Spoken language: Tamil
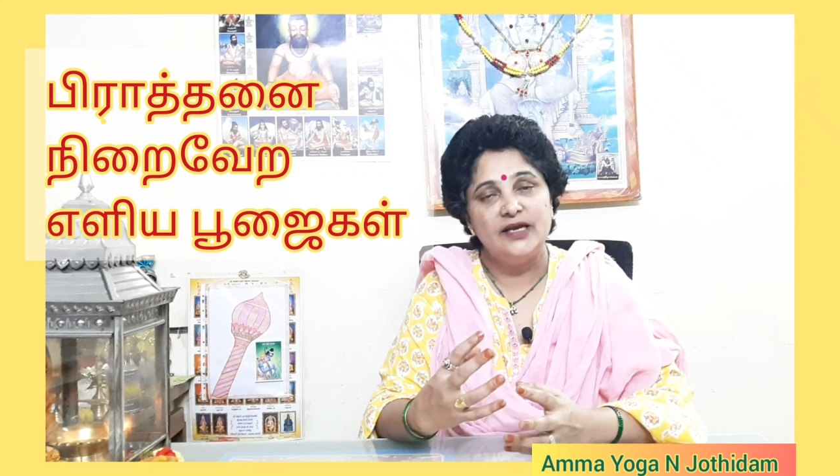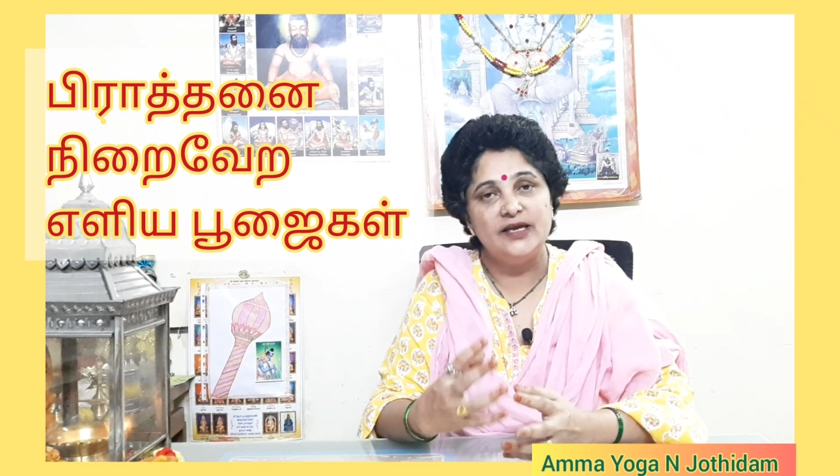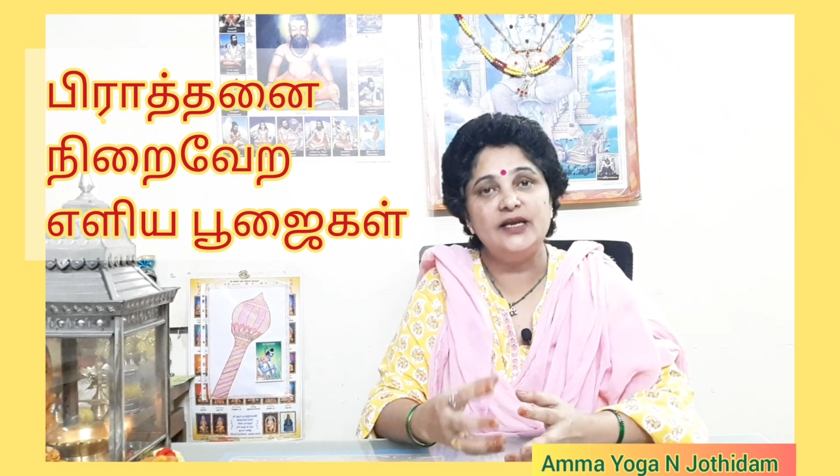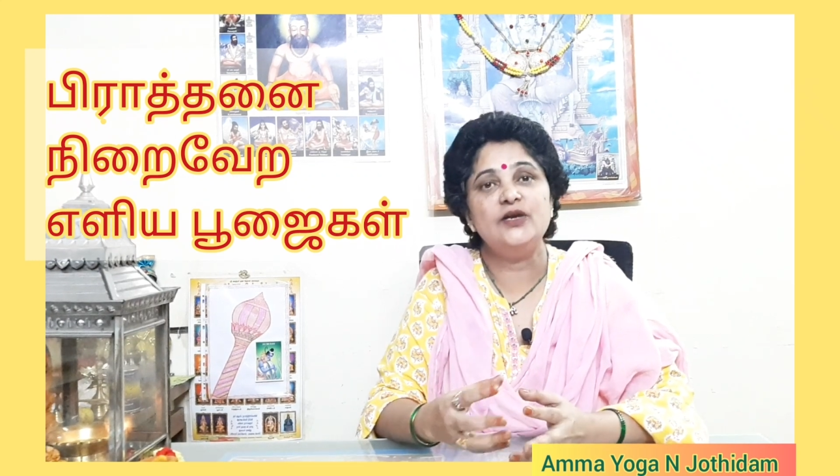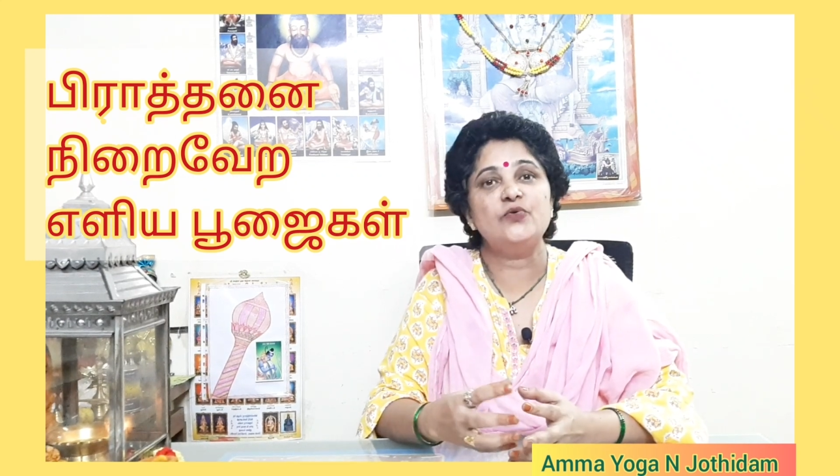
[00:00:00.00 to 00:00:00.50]

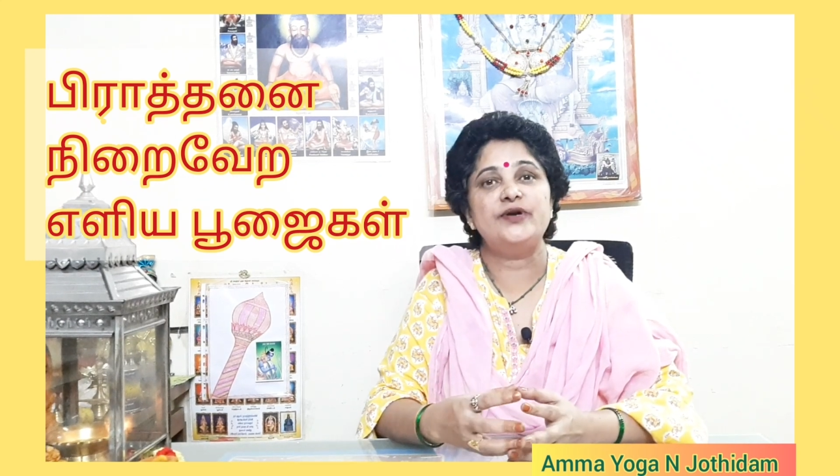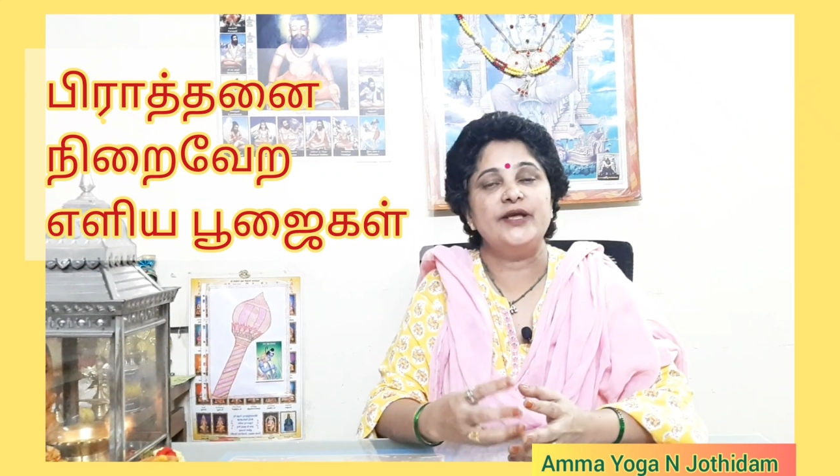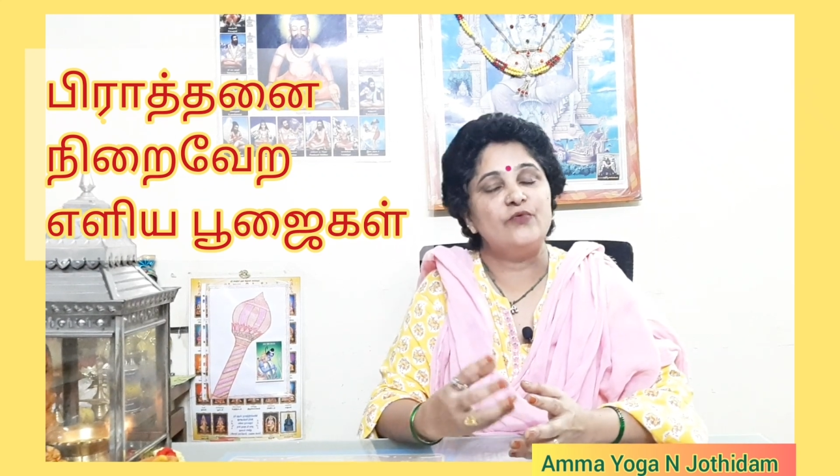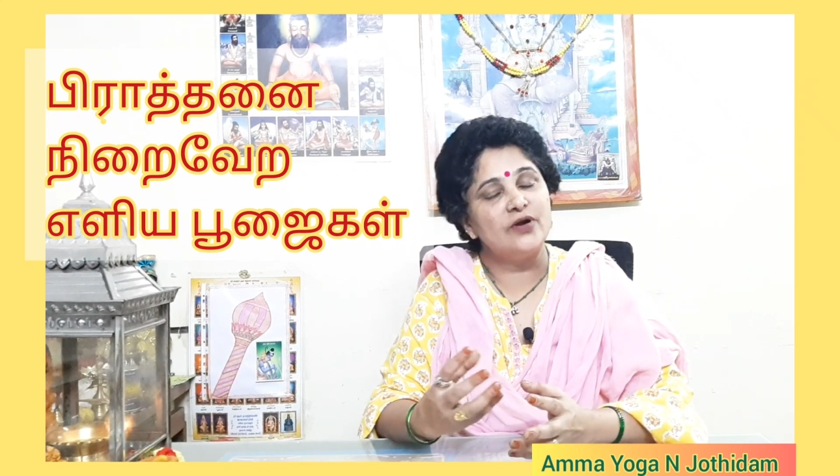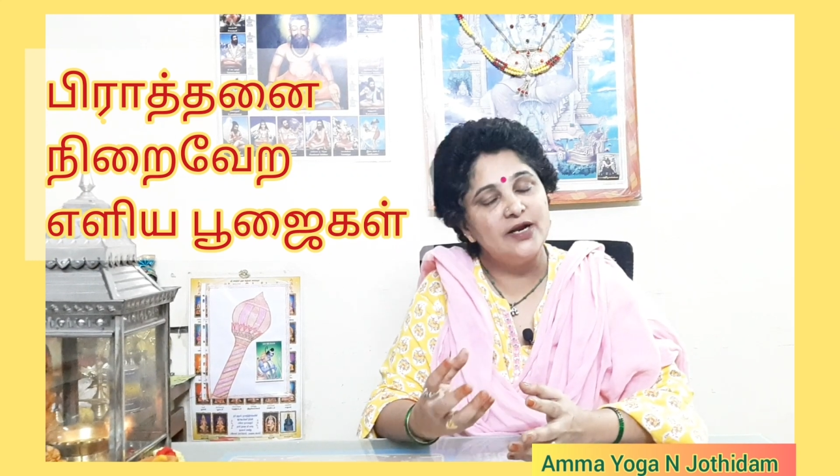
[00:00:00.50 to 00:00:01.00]
எள்ளுருண்டை
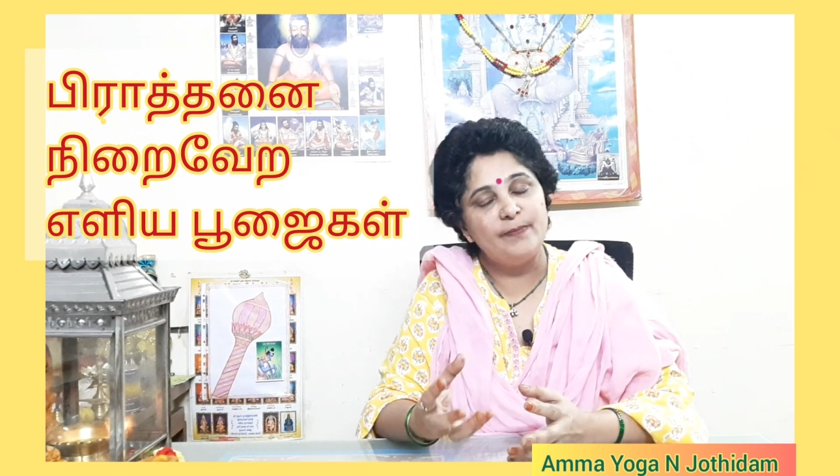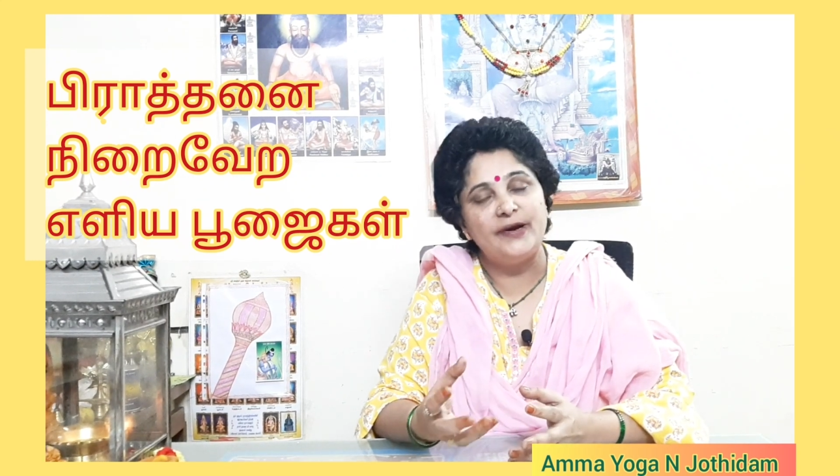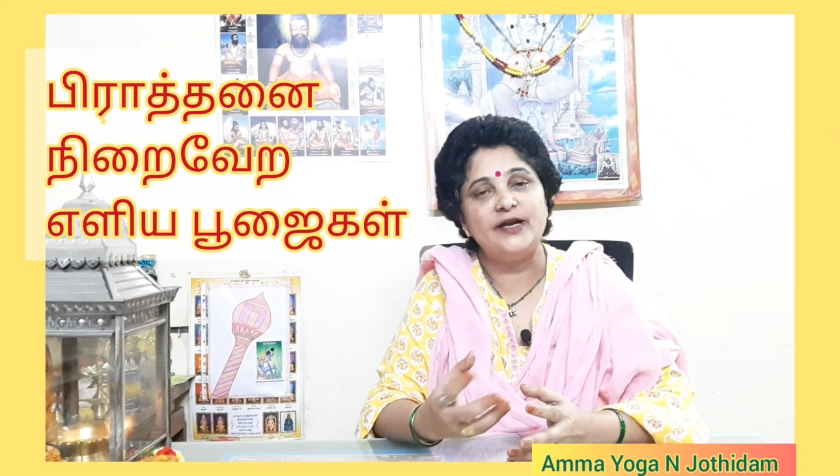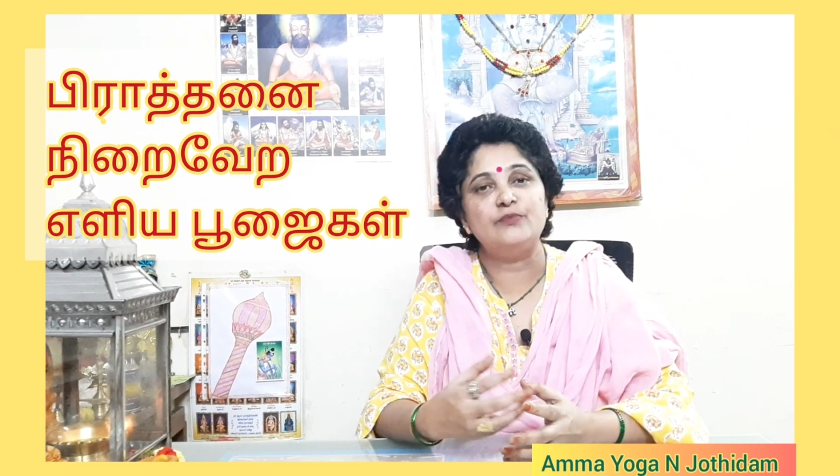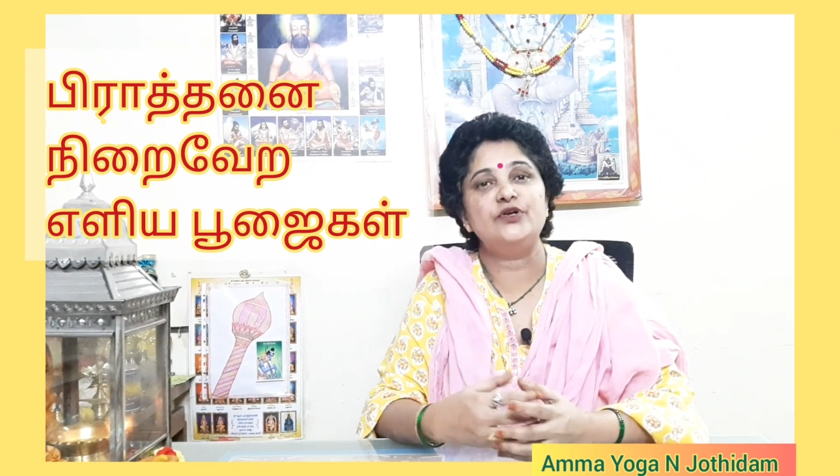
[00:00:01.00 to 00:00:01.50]
உங்களால்
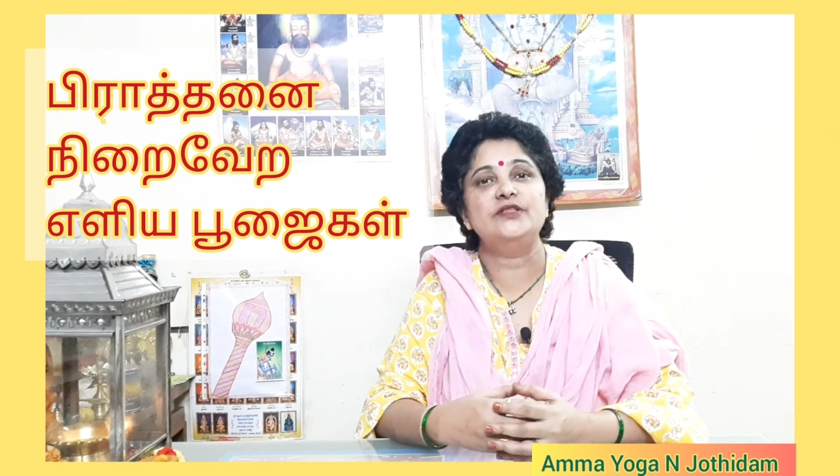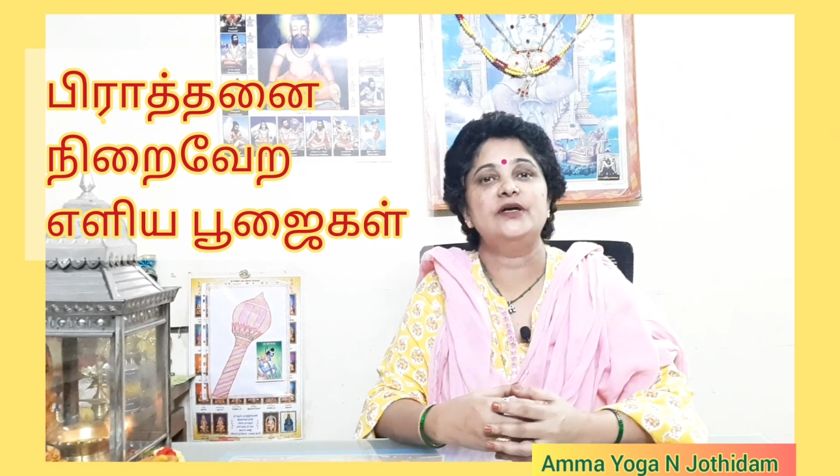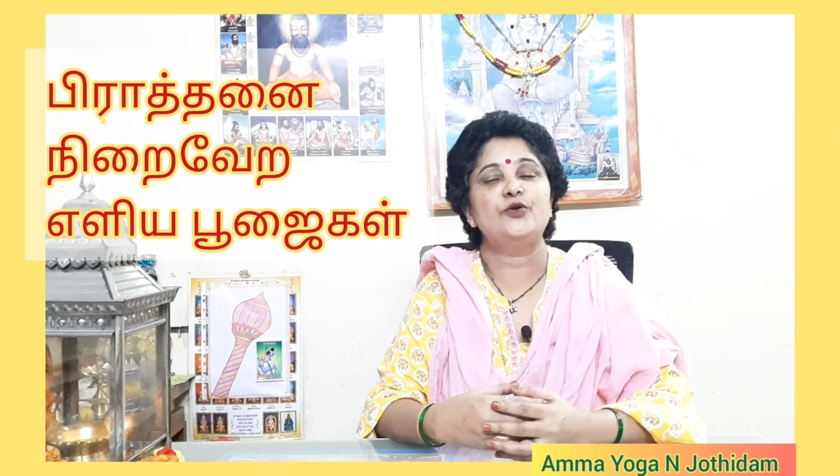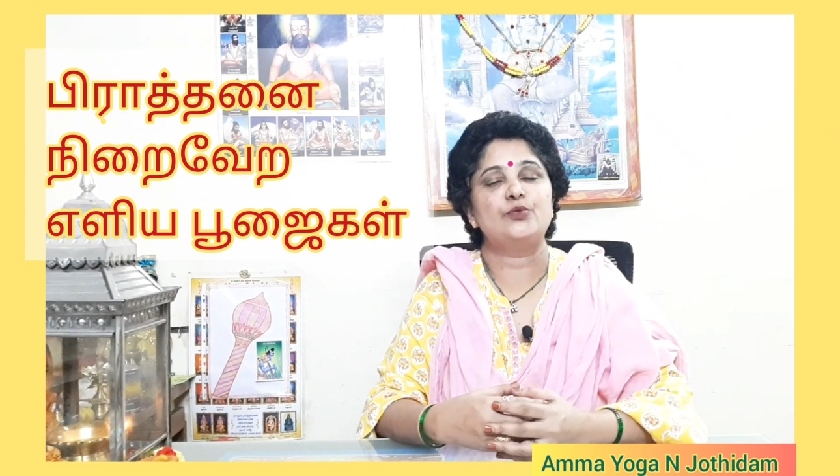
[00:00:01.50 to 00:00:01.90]
பண்ண முடிந்தால்